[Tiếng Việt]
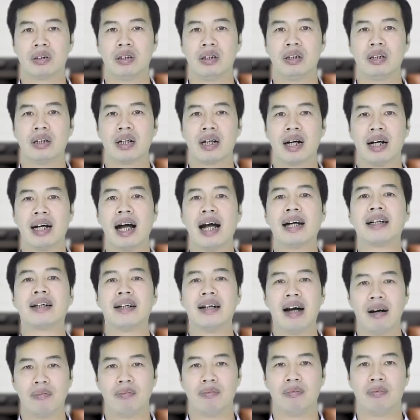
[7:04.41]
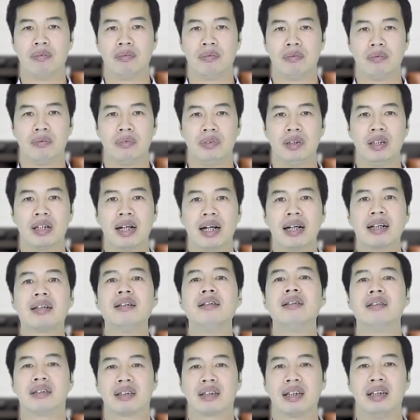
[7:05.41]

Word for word: những cái hành động những cái cử